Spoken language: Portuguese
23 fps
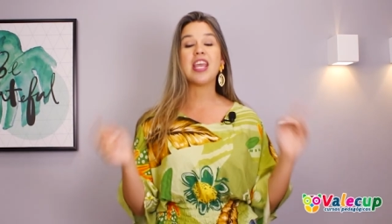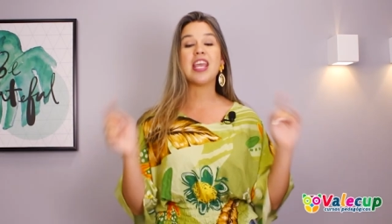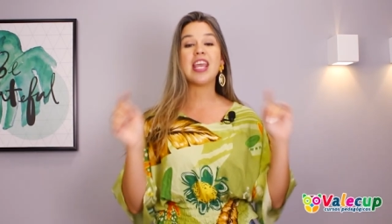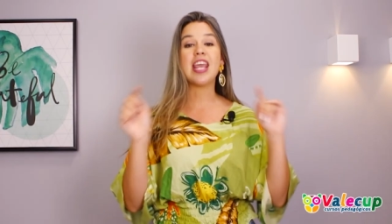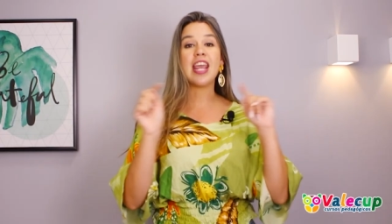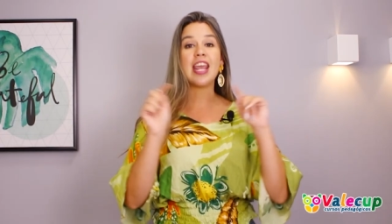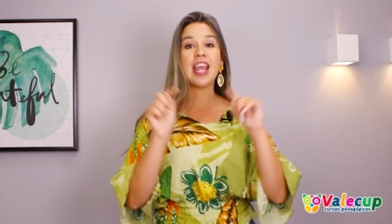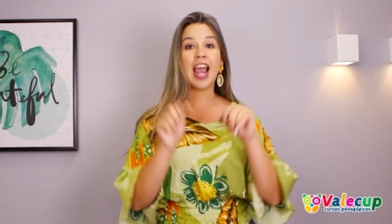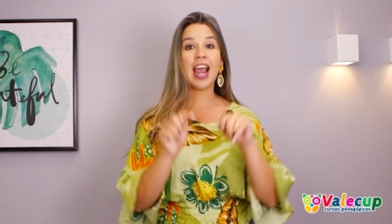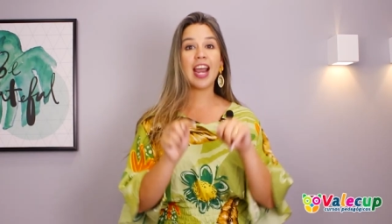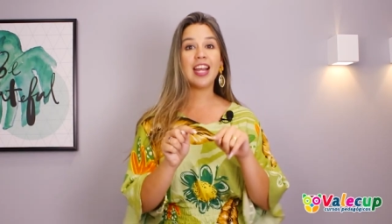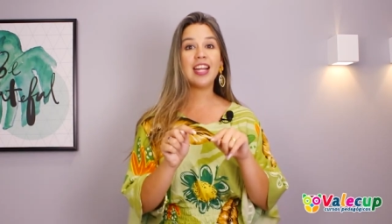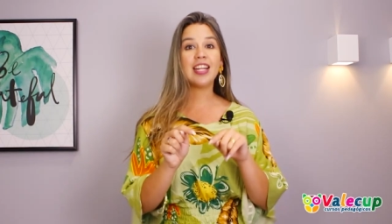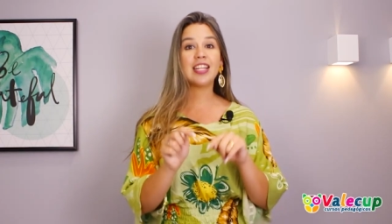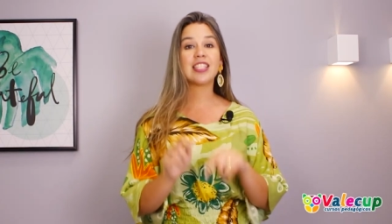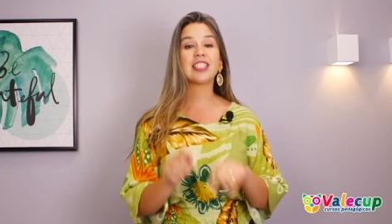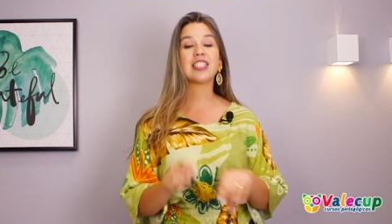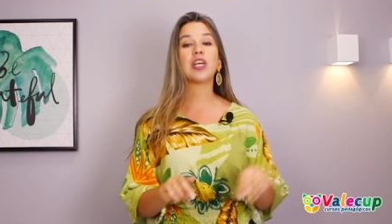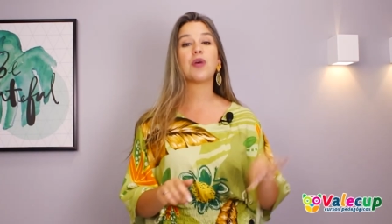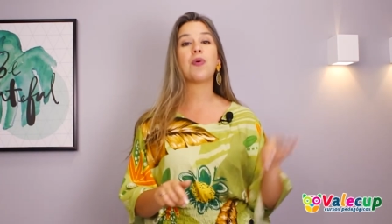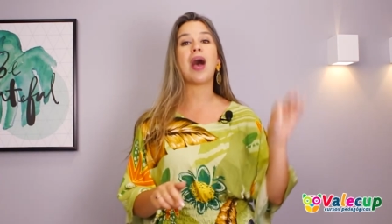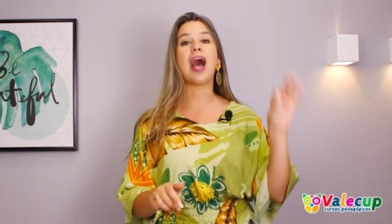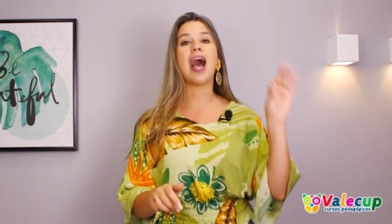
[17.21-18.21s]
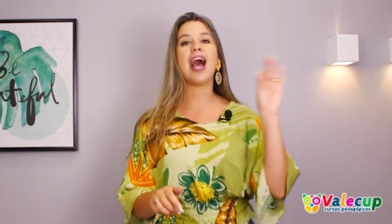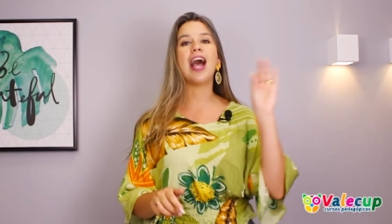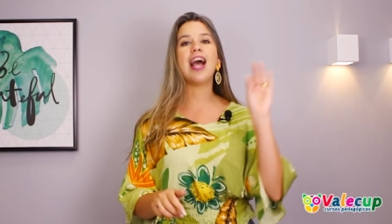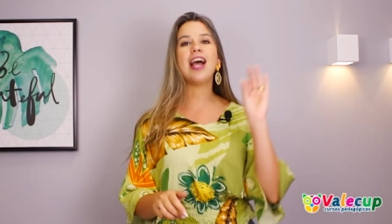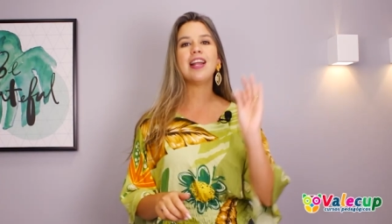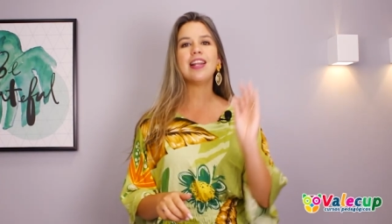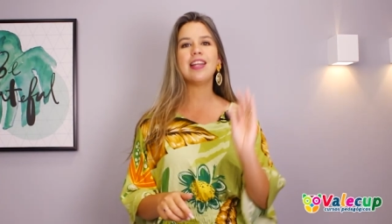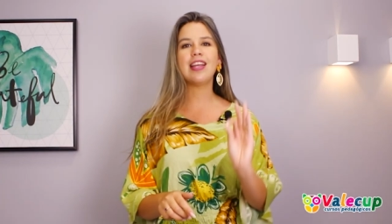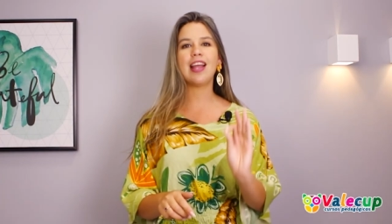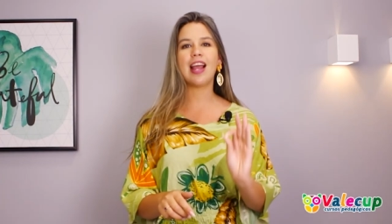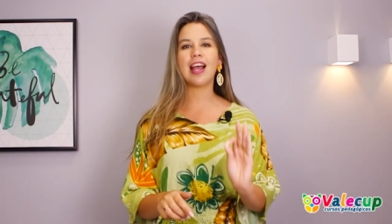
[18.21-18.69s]
e ainda são
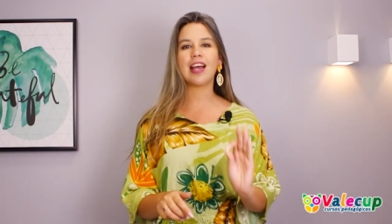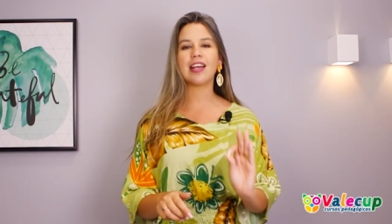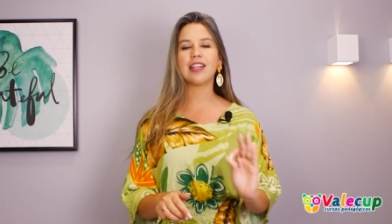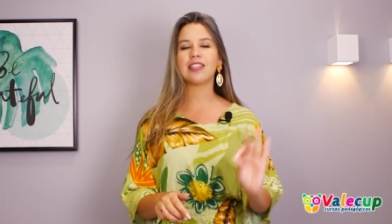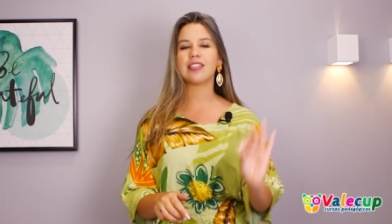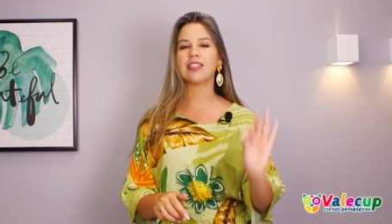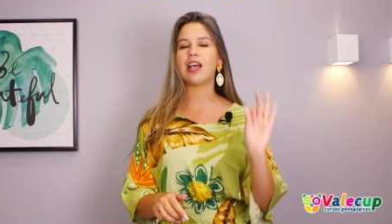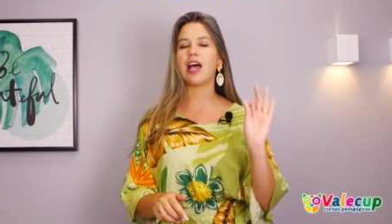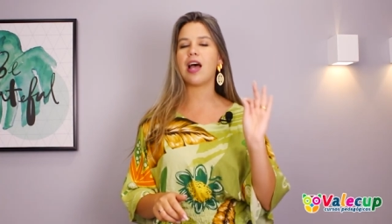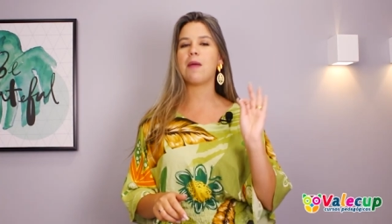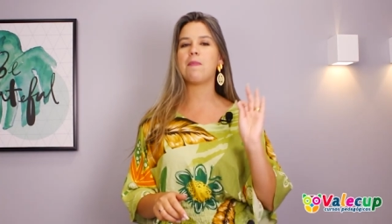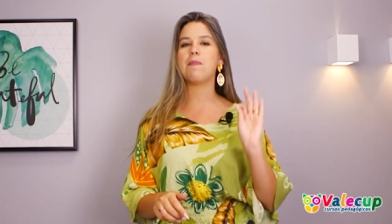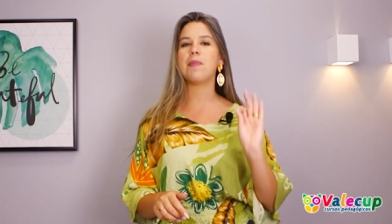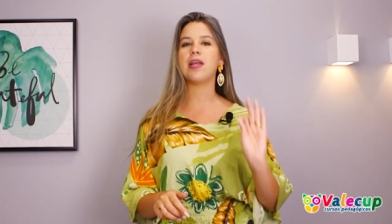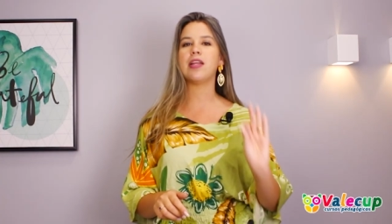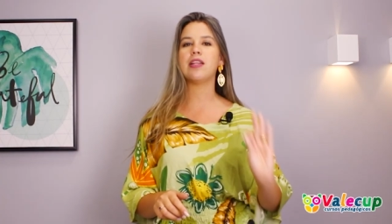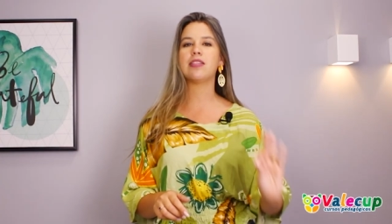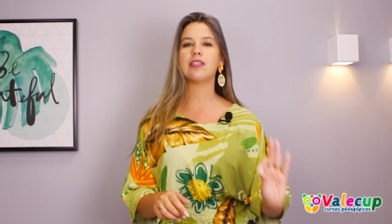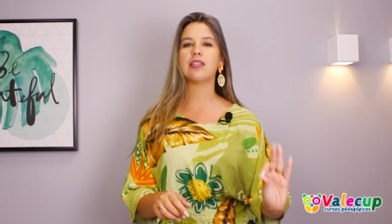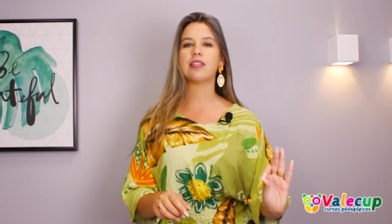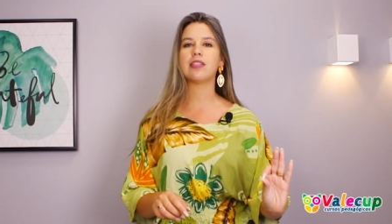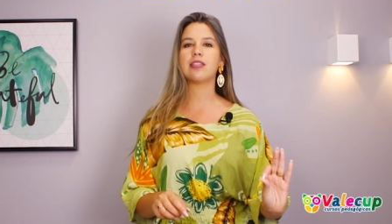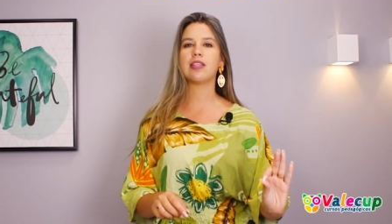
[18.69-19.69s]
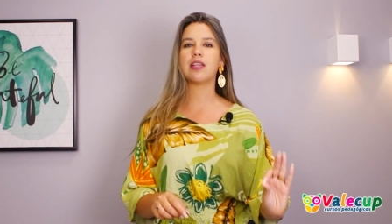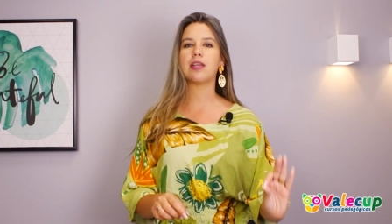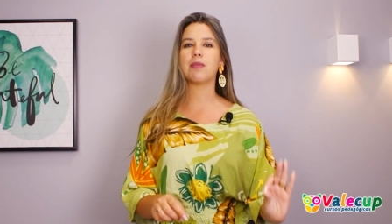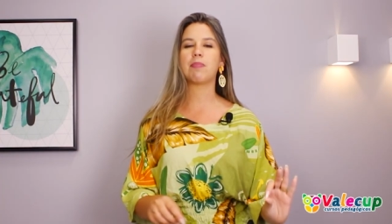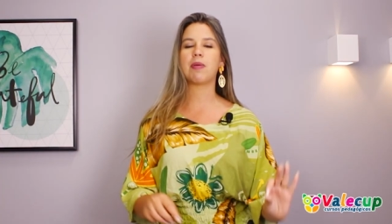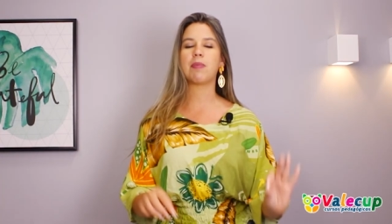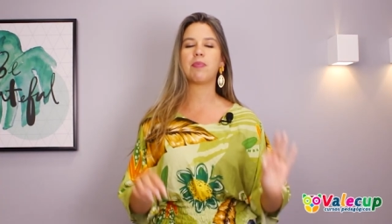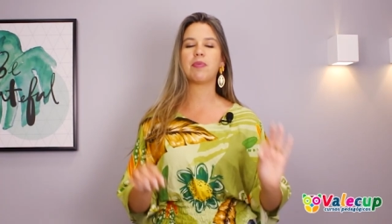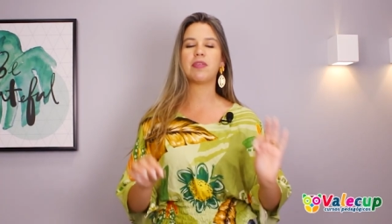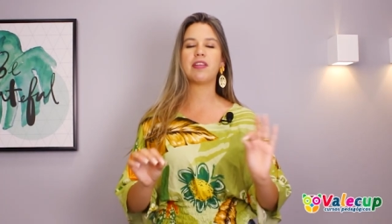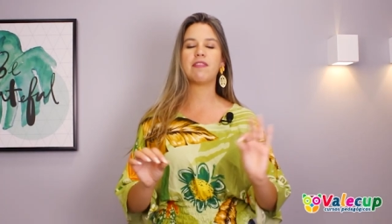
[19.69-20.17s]
alinhadas à BNCC,
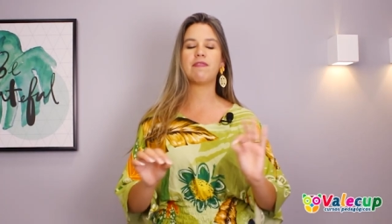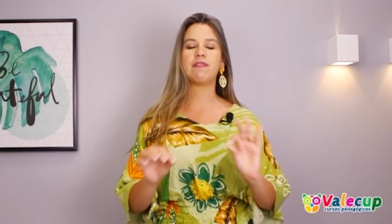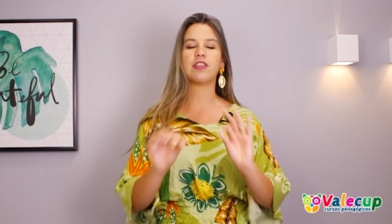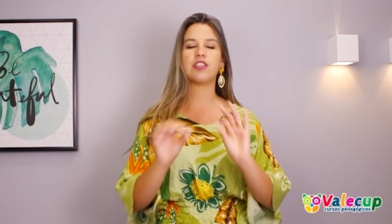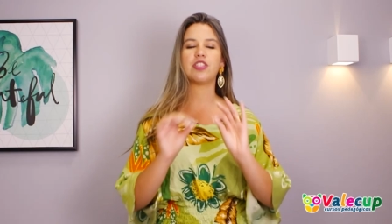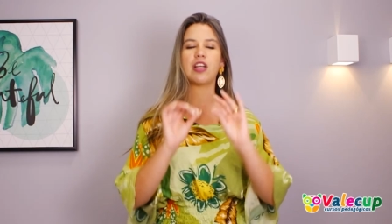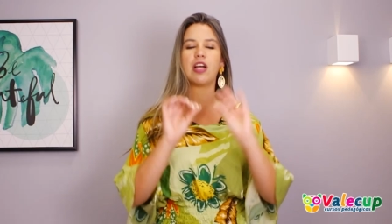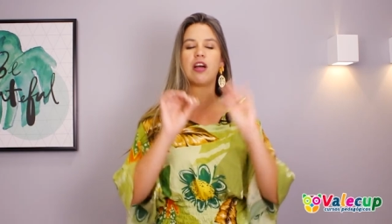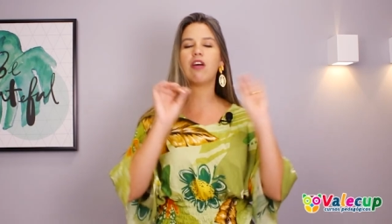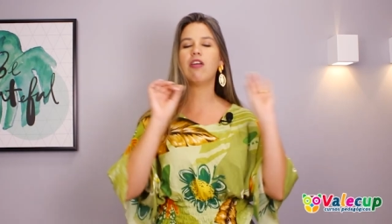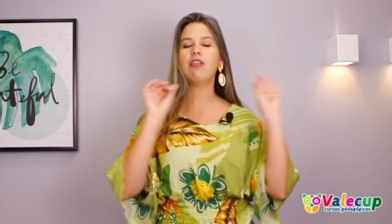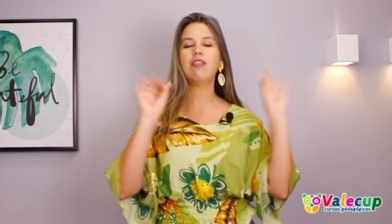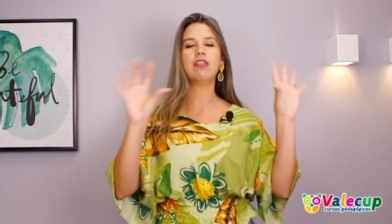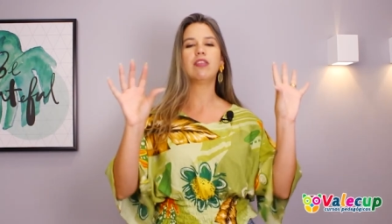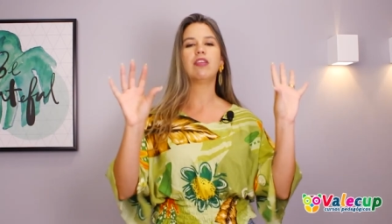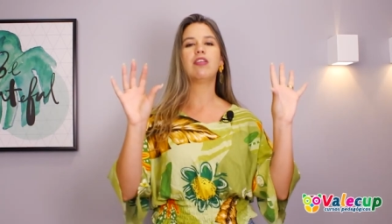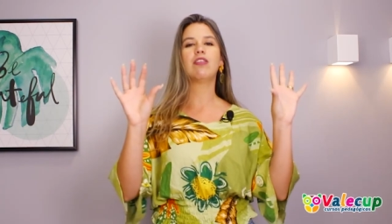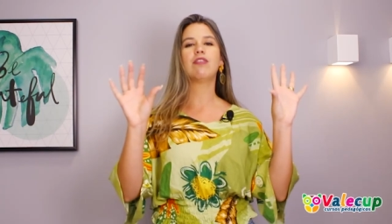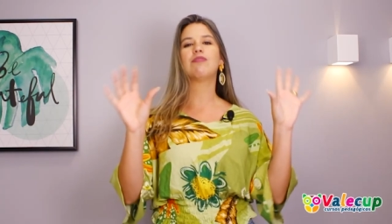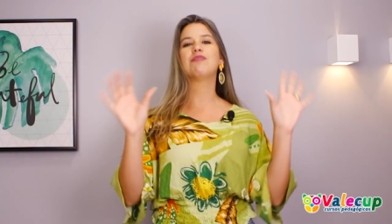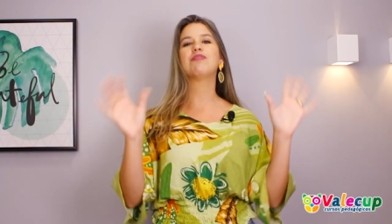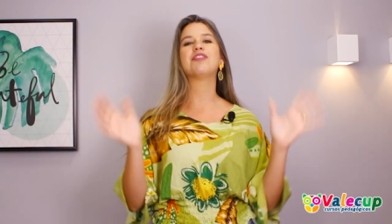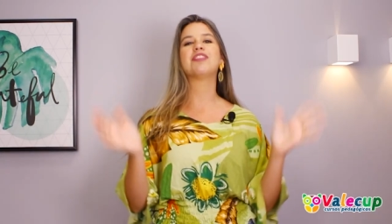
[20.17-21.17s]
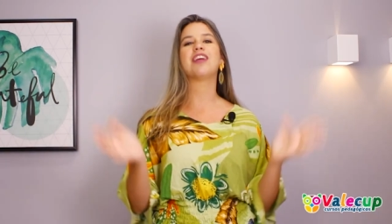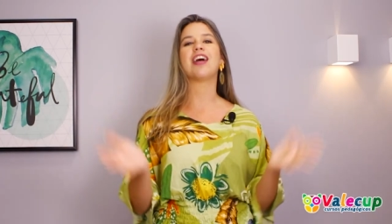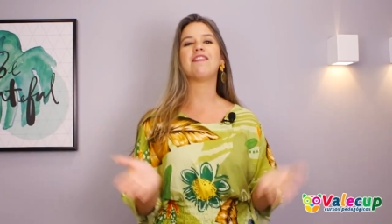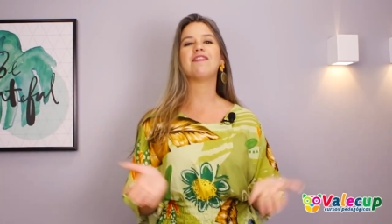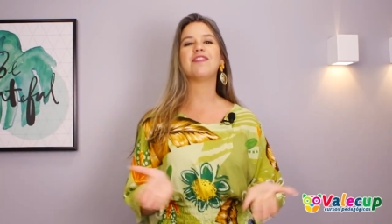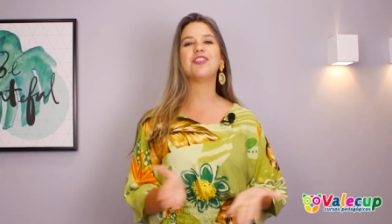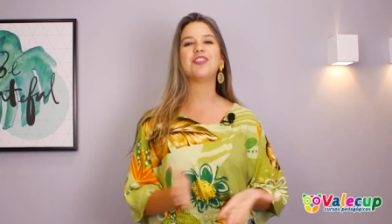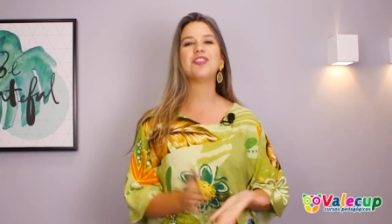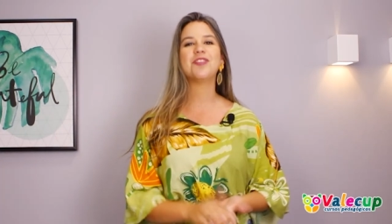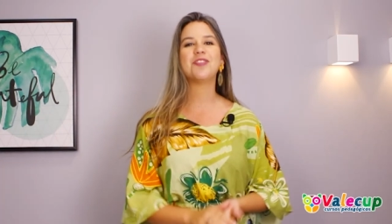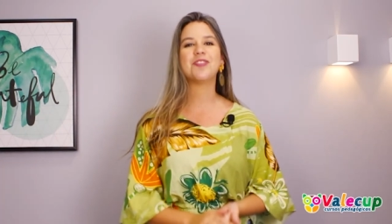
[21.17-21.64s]
para poder fechar ó, com
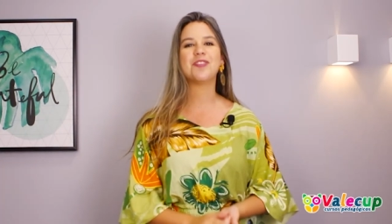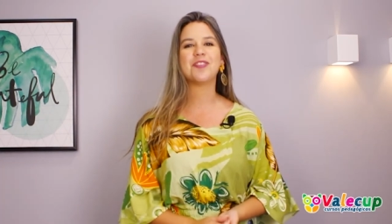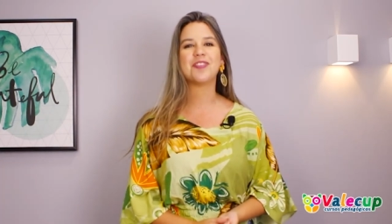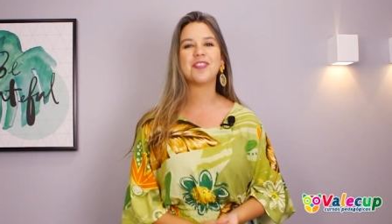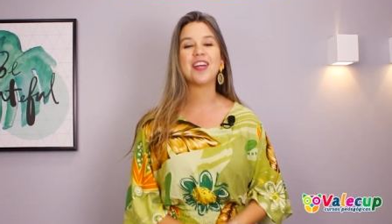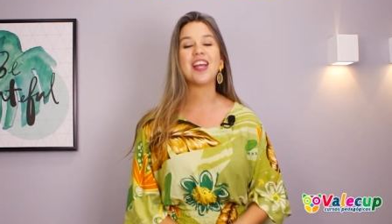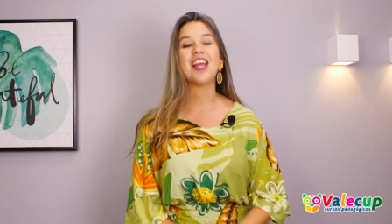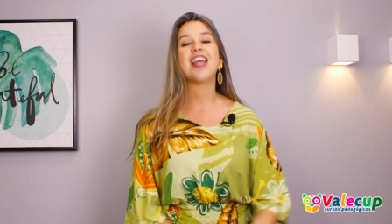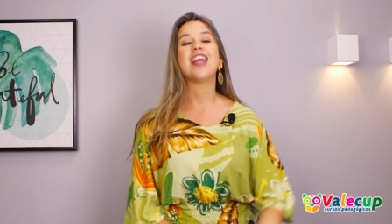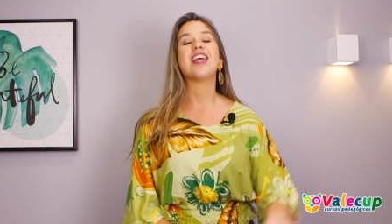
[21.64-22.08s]
chave de ouro.